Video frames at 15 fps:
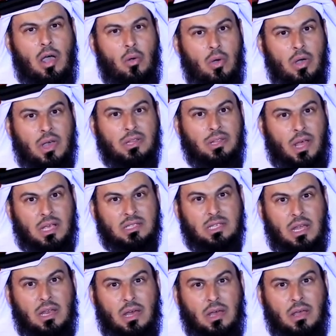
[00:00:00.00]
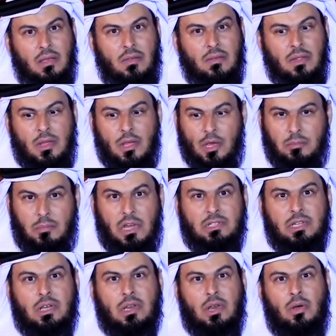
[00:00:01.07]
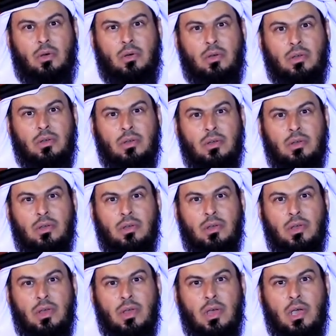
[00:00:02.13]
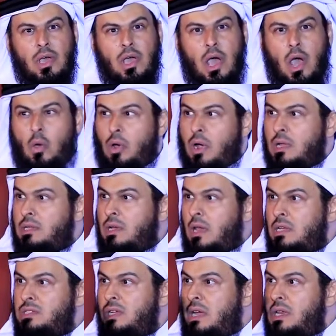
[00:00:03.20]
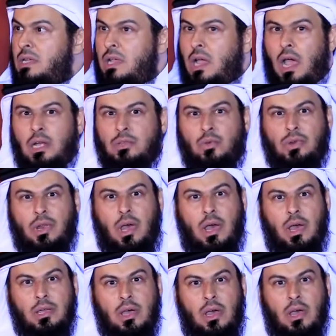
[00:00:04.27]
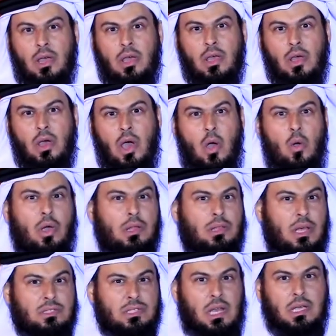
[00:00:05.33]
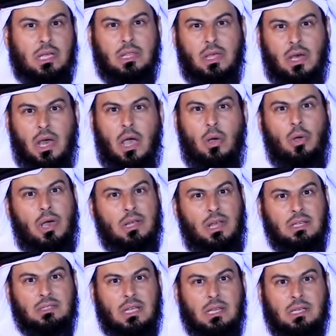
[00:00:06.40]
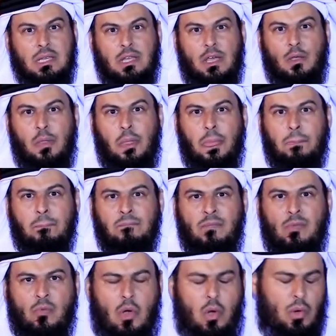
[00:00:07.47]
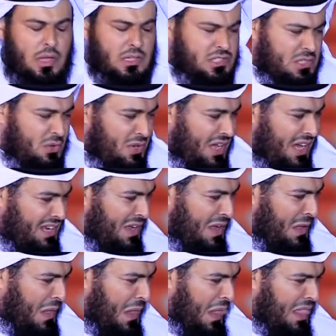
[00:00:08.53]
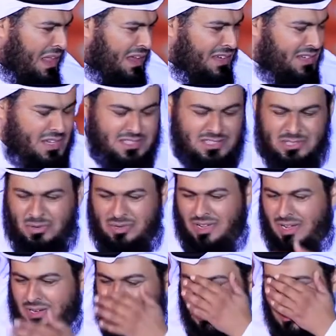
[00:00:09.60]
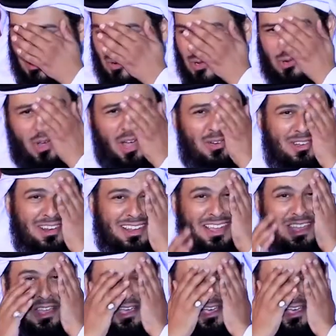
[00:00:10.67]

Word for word: أو قد حصل ما تكرهه أو قد خرج عليك أحد الرعايا أو قد حصل كذا أو قد حصل كذا وهو ينزوي عنها ينزوي عنها ويحاول